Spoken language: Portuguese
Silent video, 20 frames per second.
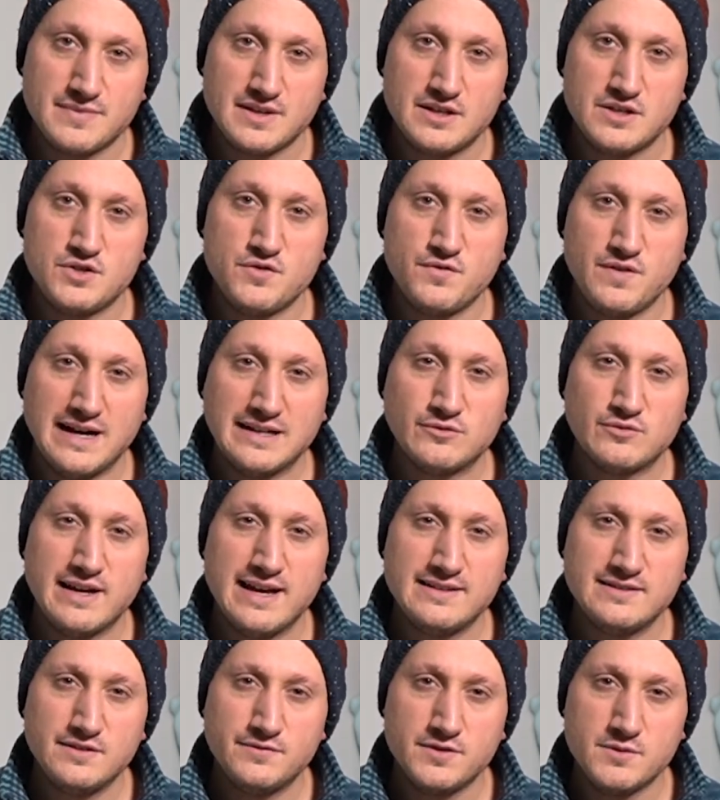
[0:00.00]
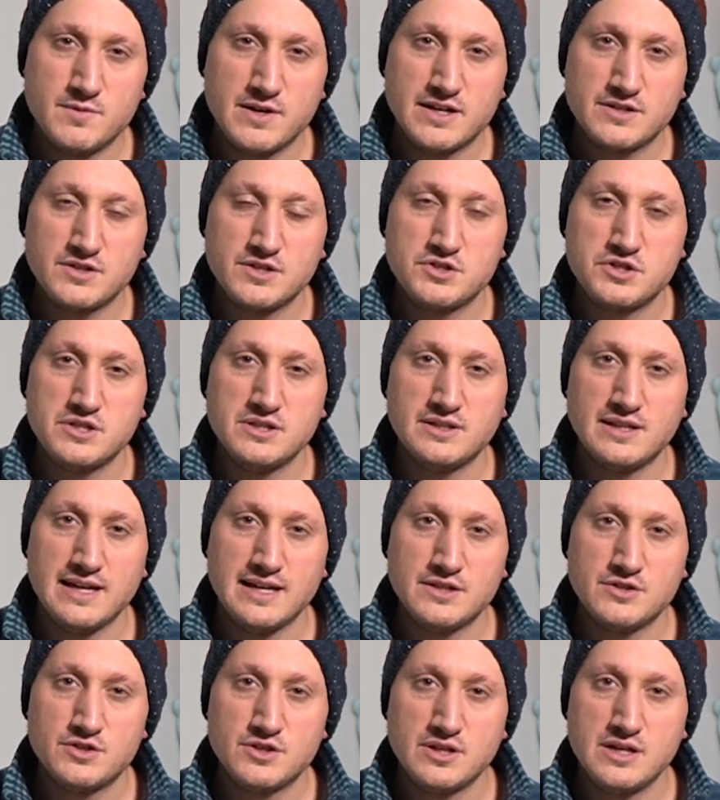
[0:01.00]
que de fato é esse filme que a gente
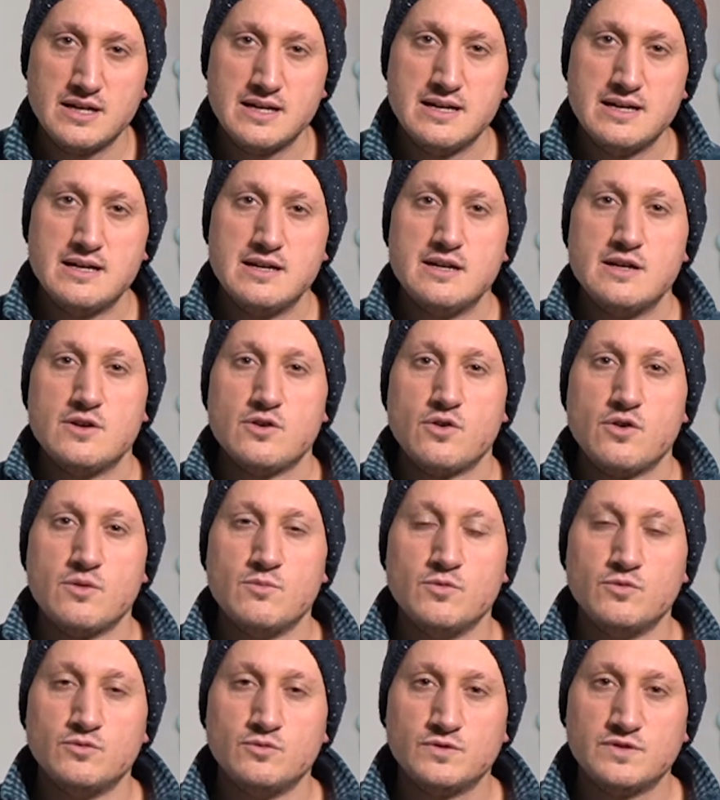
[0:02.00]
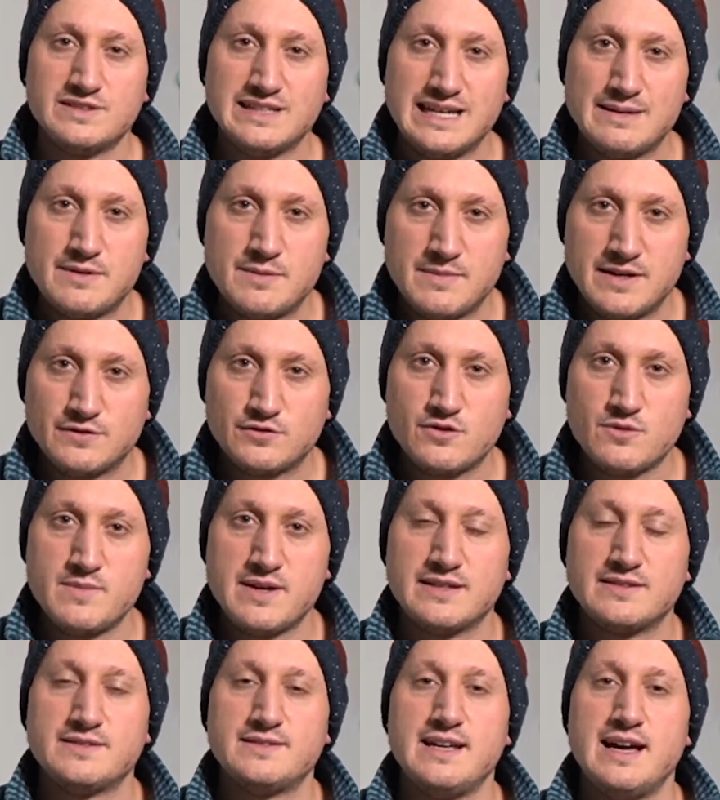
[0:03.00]
entende como um cinema mais
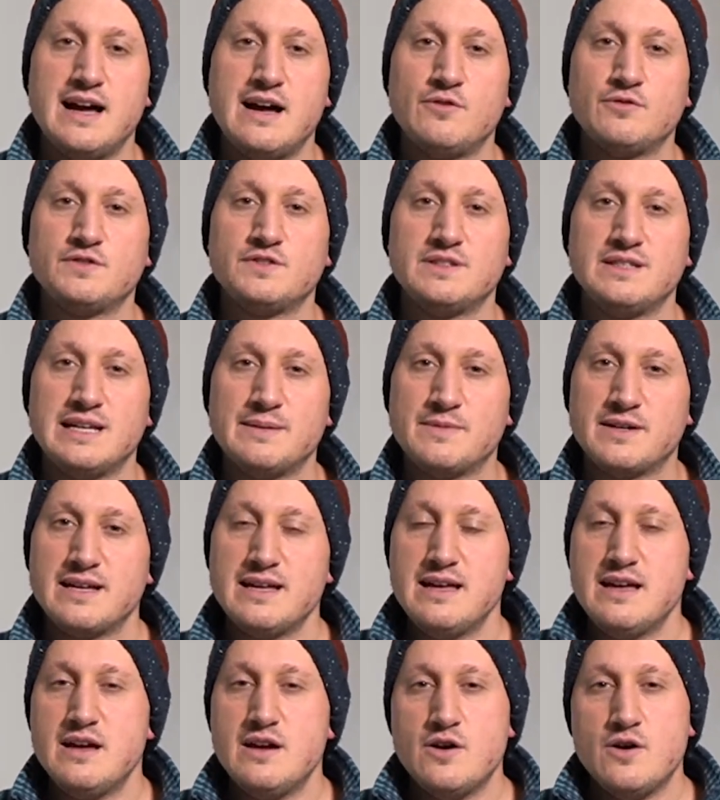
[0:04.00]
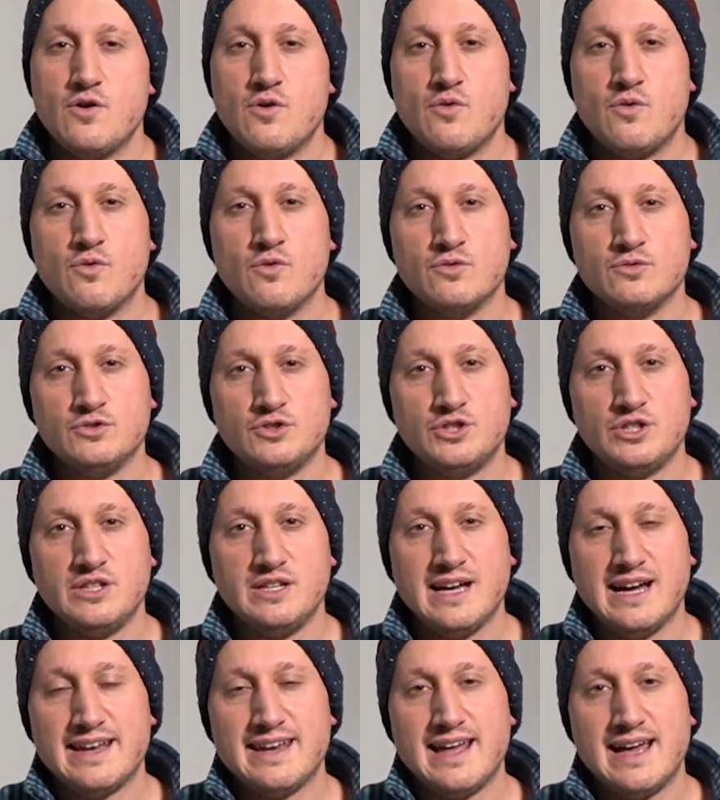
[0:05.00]
comercial, um cinema
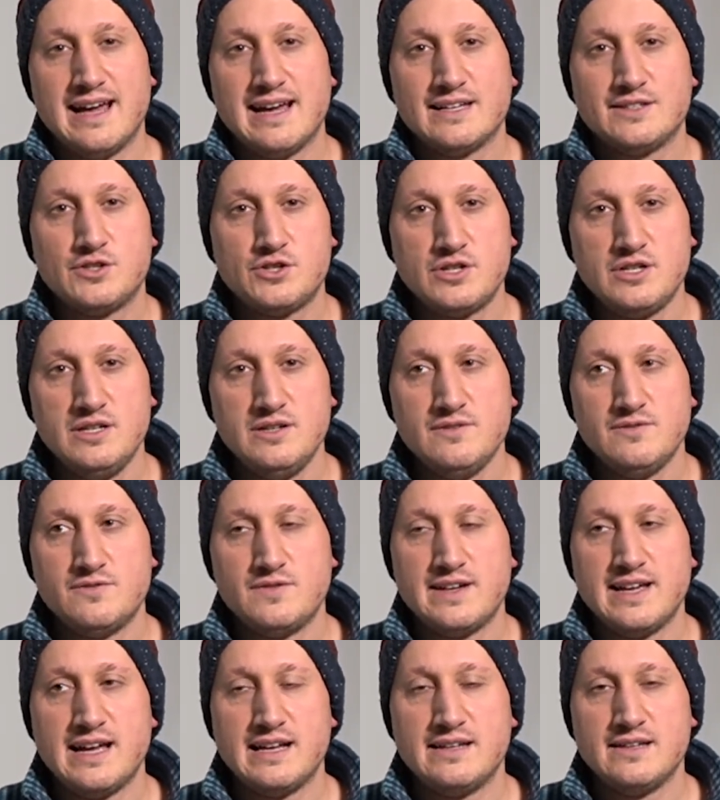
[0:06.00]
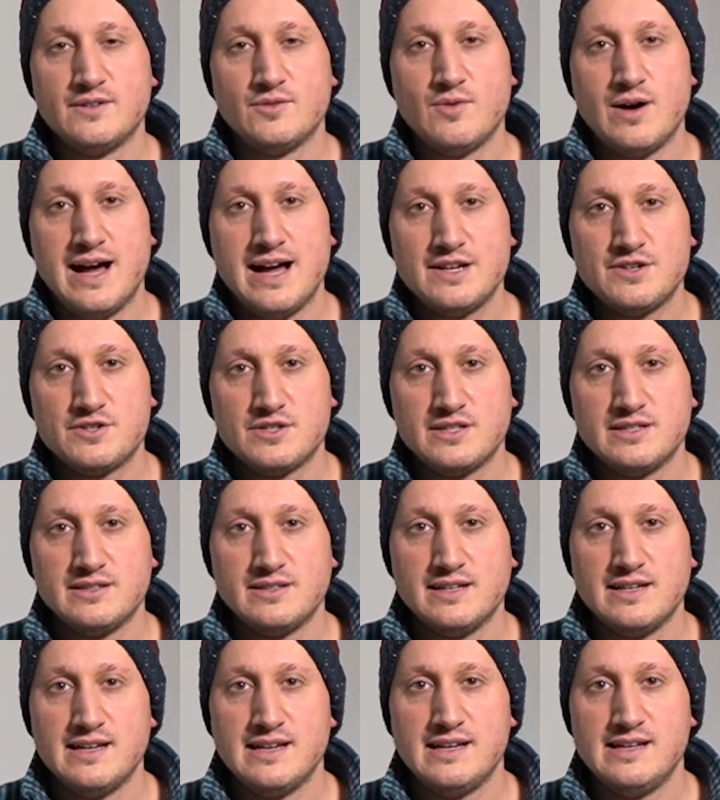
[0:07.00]
onde a narrativa e a linguagem
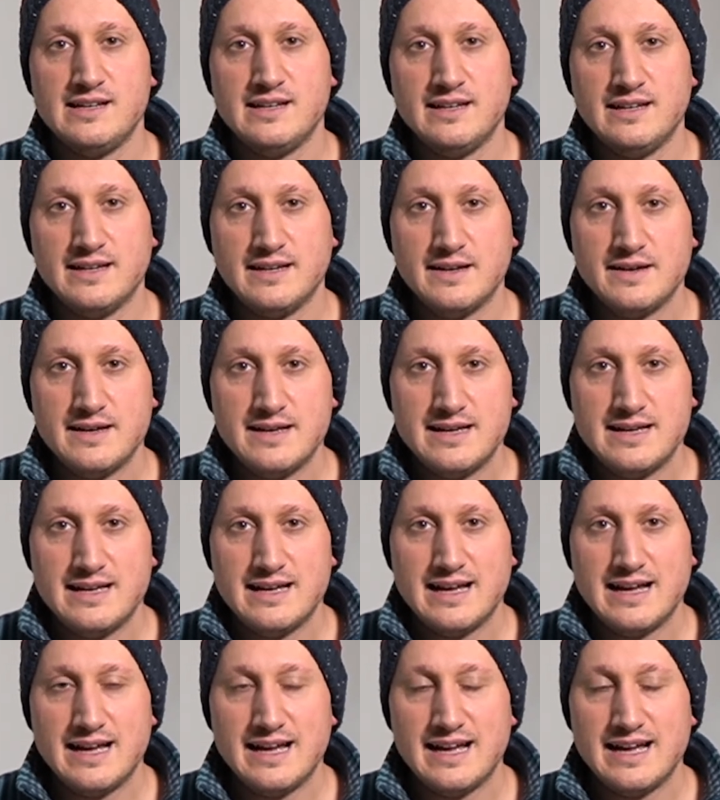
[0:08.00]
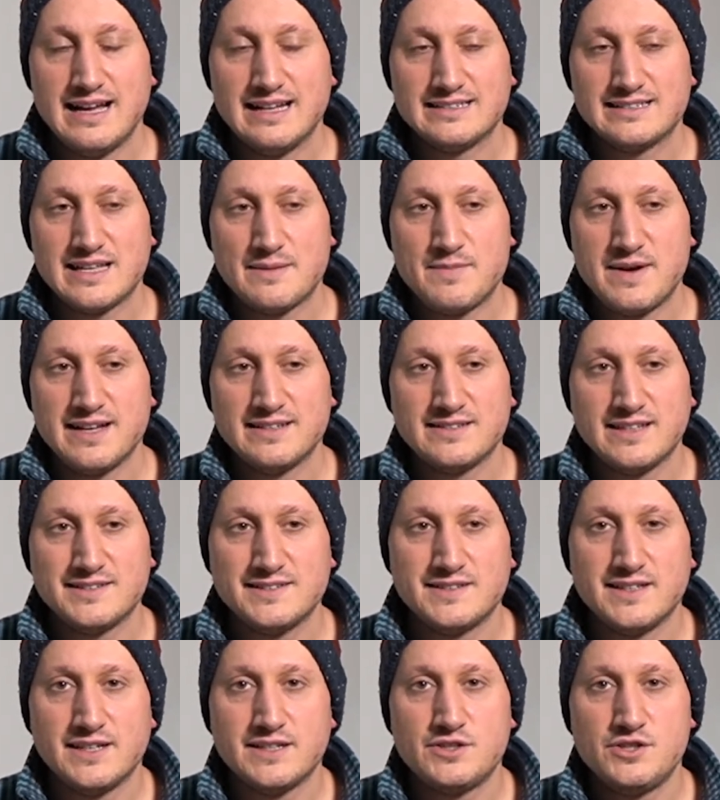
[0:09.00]
dele está ah, tá mais
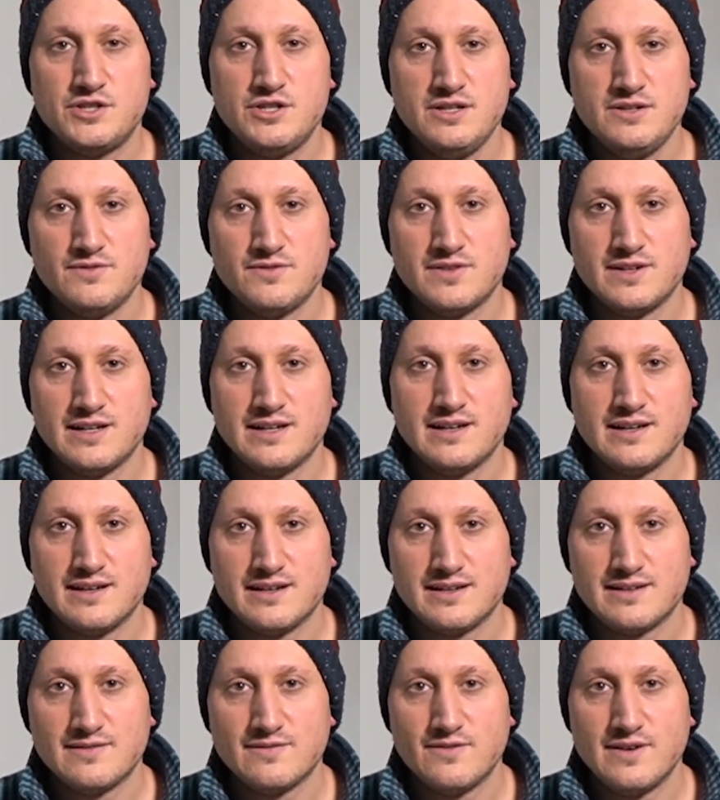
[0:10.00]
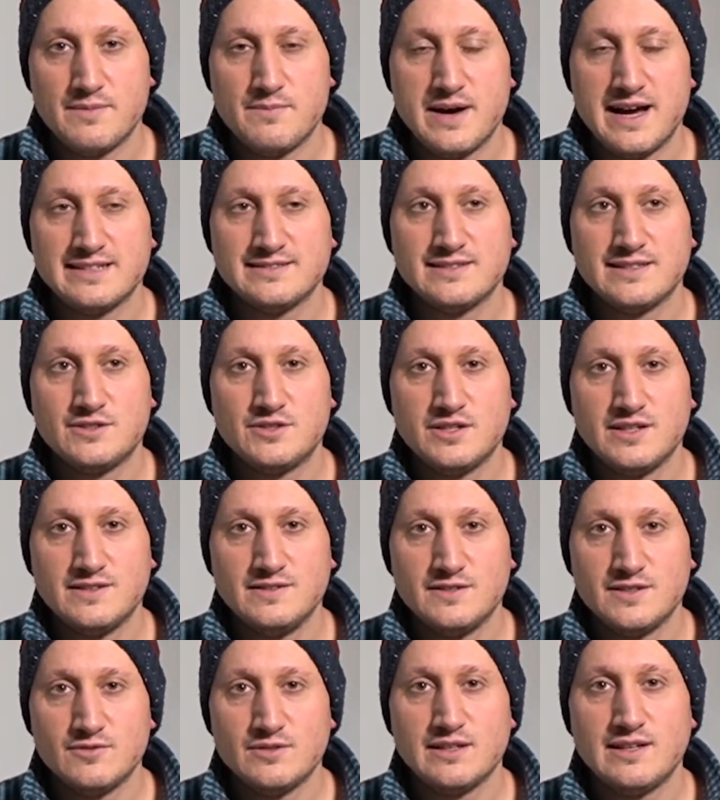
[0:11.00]
assertiva, vai mais na
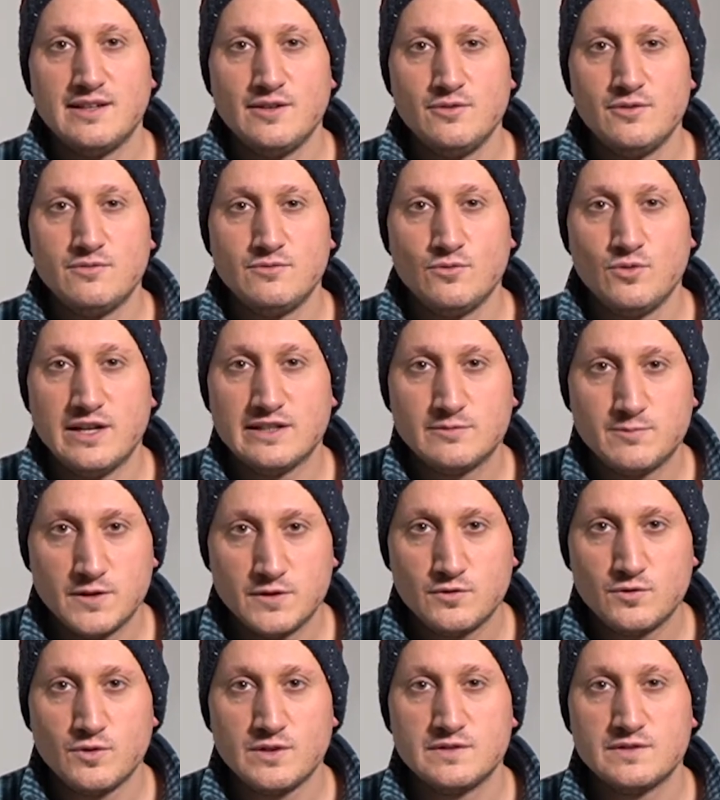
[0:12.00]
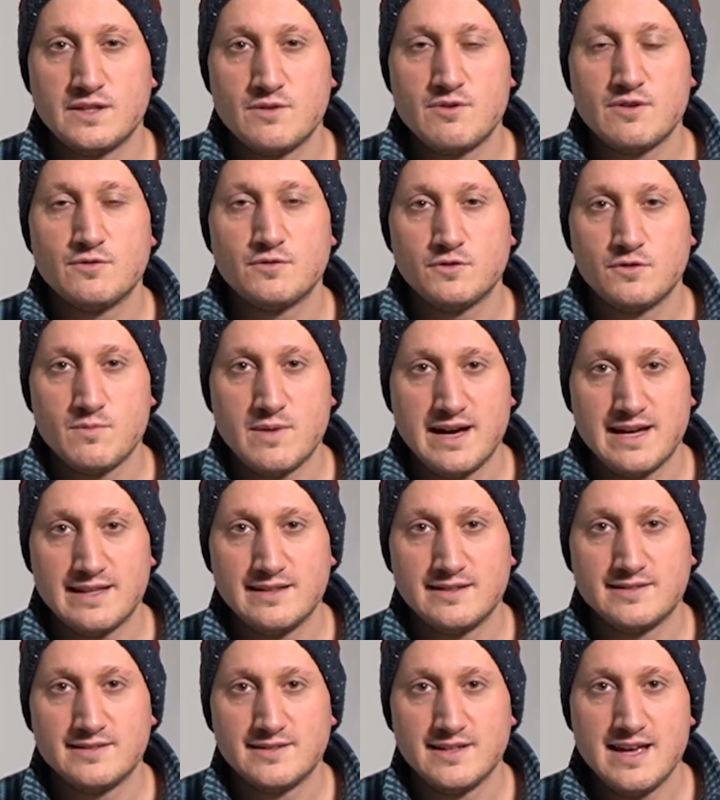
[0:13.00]
direção daquilo que as pessoas estão
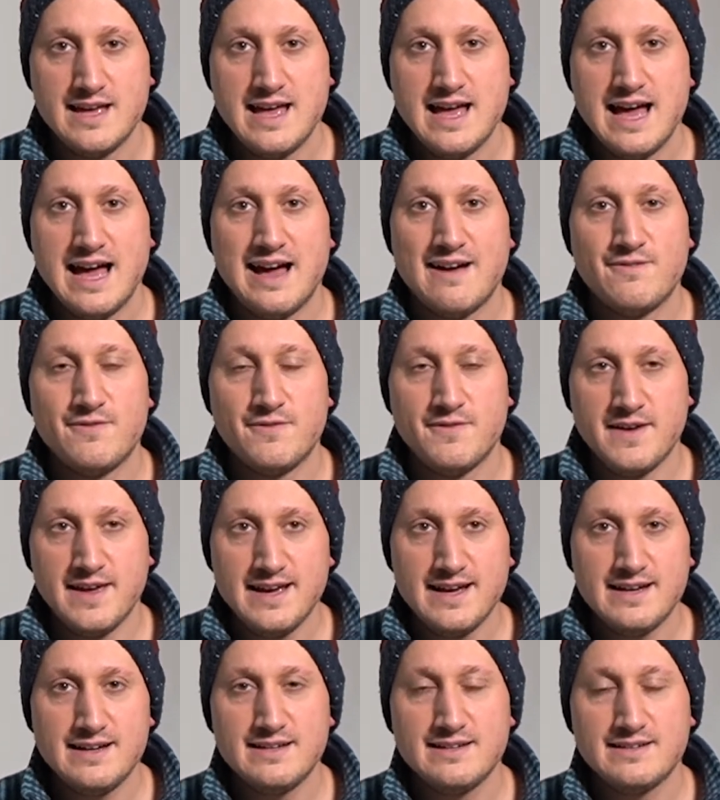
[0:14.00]
acostumadas a ver.